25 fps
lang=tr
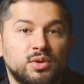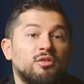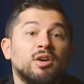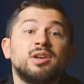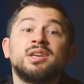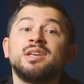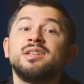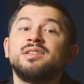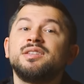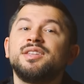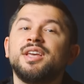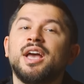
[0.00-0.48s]

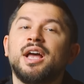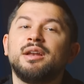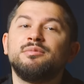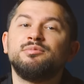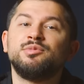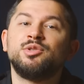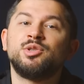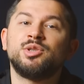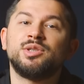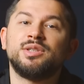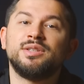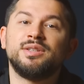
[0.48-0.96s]
Vakit
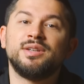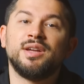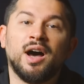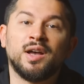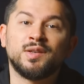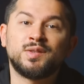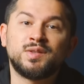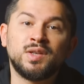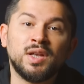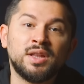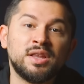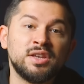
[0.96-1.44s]
gelmişti.
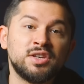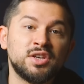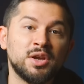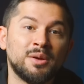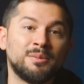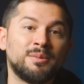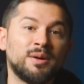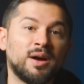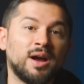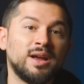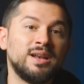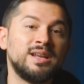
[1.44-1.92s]
Hazreti
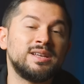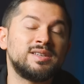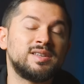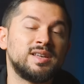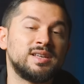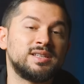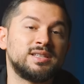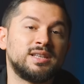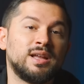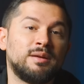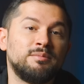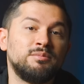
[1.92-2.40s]
Cebrail'e
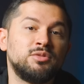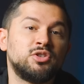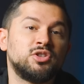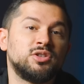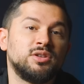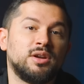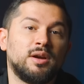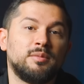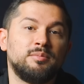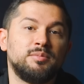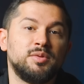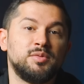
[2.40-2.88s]

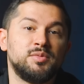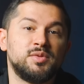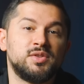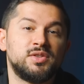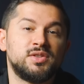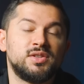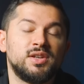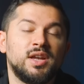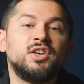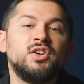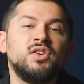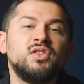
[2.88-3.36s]
seslenmişti
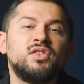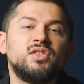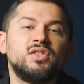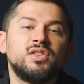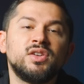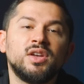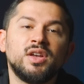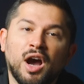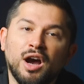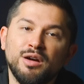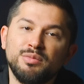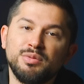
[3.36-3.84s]
Rabbimiz.
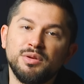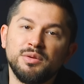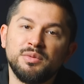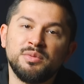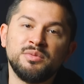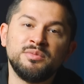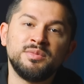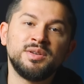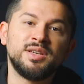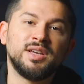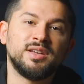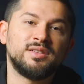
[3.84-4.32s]
Git
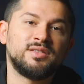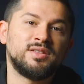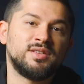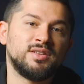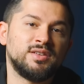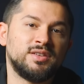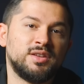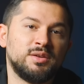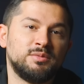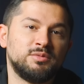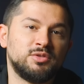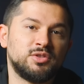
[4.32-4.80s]
Habibimi
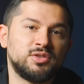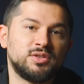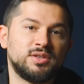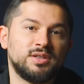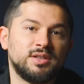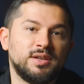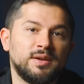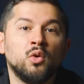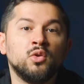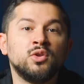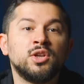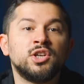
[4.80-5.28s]
getir demişti.
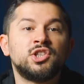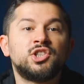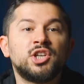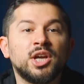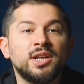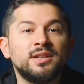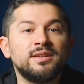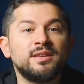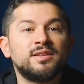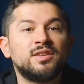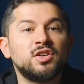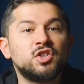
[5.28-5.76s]
Ona
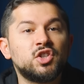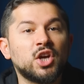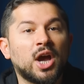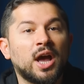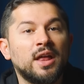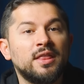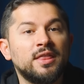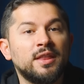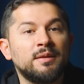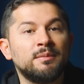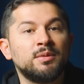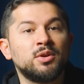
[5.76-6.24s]
cenneti
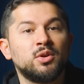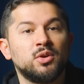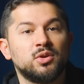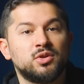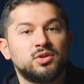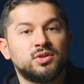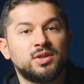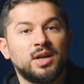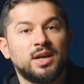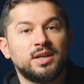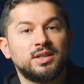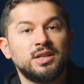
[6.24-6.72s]
cehennemi
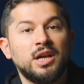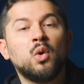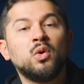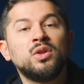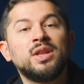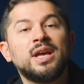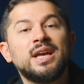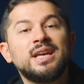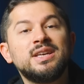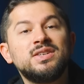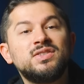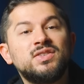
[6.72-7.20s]
göster.
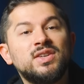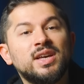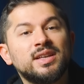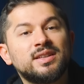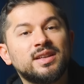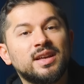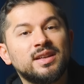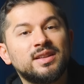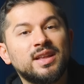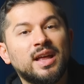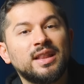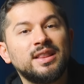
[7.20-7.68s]
Ona
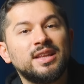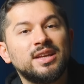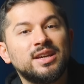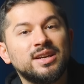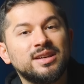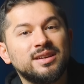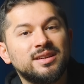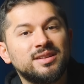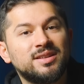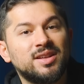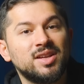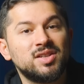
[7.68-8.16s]
eziyet
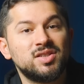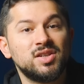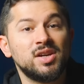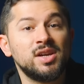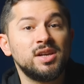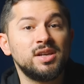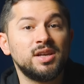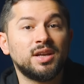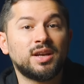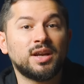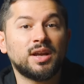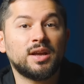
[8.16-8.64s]
edenlerin
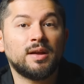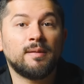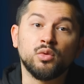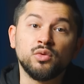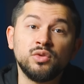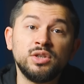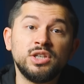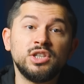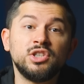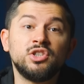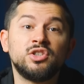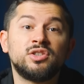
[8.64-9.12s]
gideceği yeri,
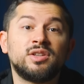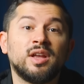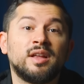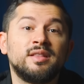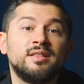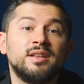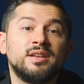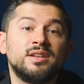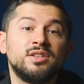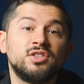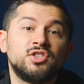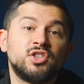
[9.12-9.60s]
onu
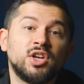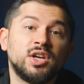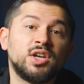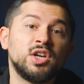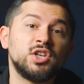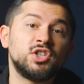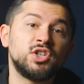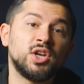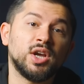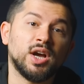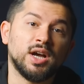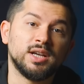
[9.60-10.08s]
incitenlerin
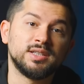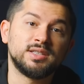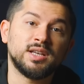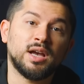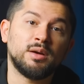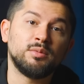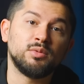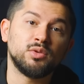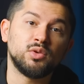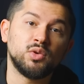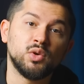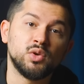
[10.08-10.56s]
çekeceği
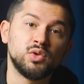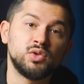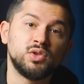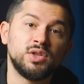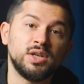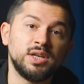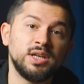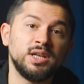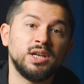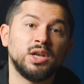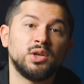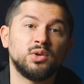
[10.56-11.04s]
azabı
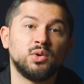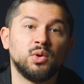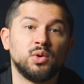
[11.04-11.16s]
gözleriyle